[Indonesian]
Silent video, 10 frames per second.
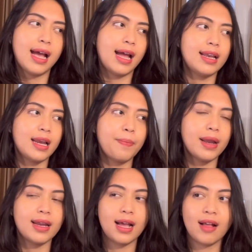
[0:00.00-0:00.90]
kan
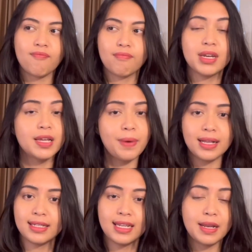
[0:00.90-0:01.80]
daripada mendep
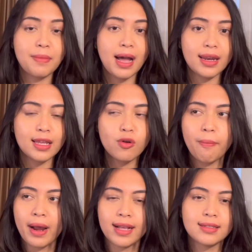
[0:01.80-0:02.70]
aja di lemari gue
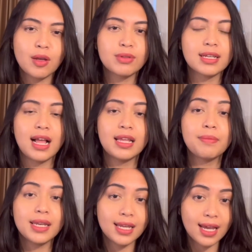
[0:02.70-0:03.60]
pakai setahun sekali
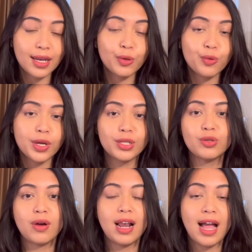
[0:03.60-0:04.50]
mendingan gue
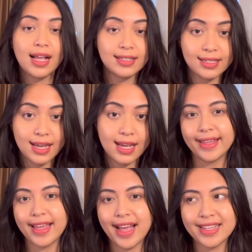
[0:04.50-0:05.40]
jual aja
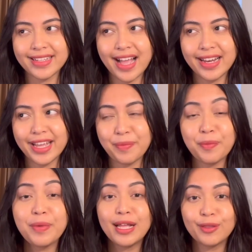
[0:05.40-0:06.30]
ya sekalian
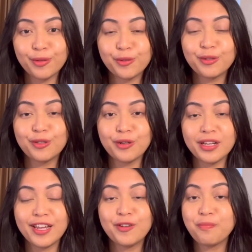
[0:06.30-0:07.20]
membantu untuk
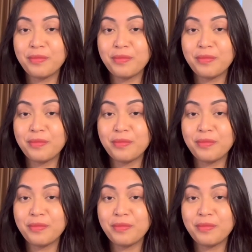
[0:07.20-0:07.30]
hidup